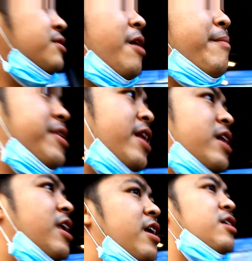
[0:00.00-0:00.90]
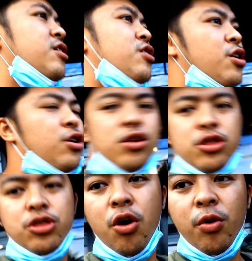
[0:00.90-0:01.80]
sabi nila na eh,
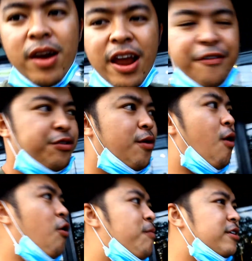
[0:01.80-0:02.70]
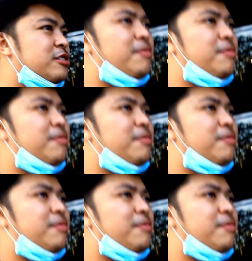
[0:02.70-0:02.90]
no leftovers